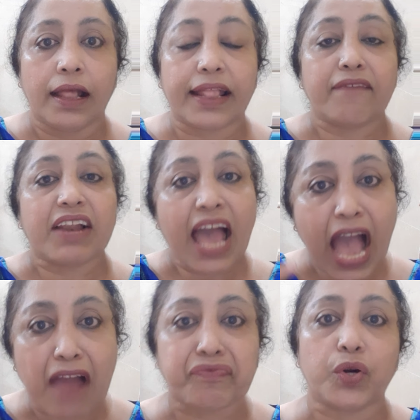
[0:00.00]
दे विल
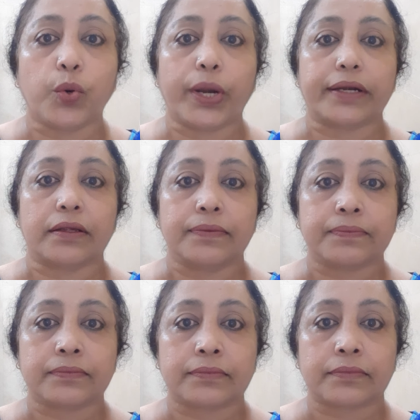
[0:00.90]
हैव टू डू इट
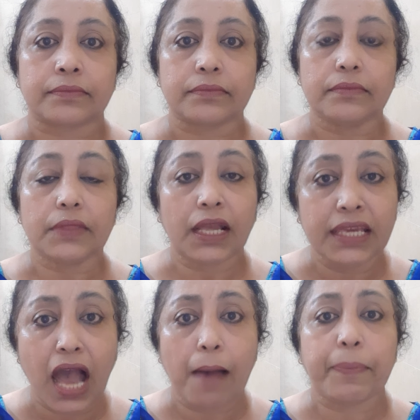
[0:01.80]

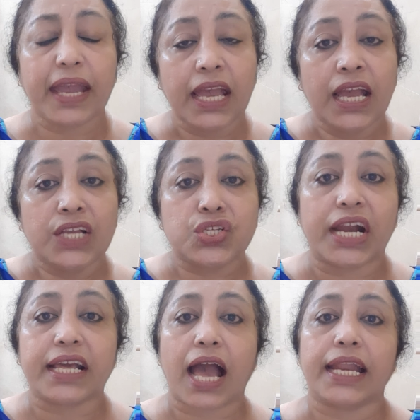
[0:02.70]
यहाँ पे
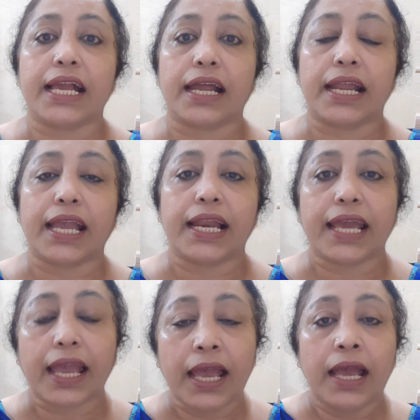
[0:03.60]
छेड़खानी करने के
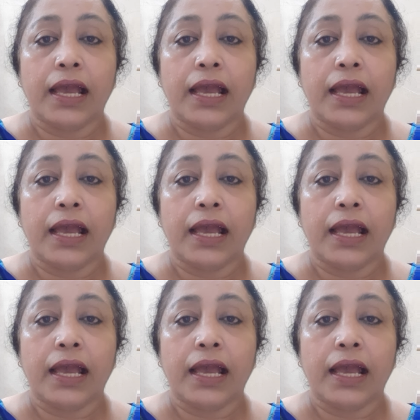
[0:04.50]
लिए